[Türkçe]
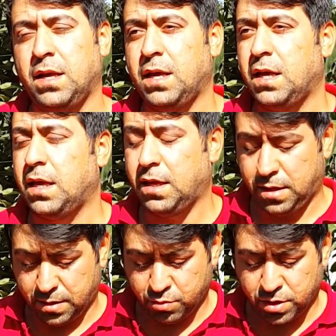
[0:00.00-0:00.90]
Güzel.
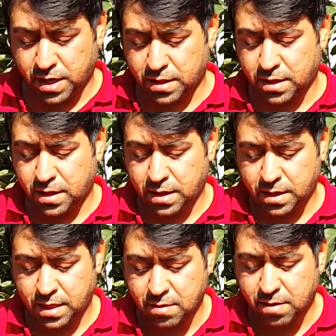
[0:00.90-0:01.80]
E, e, bunların
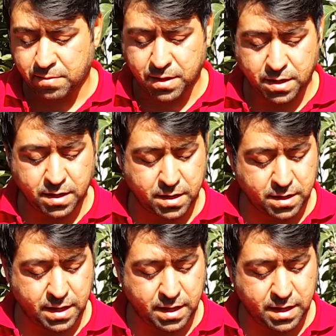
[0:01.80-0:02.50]
devamlılığını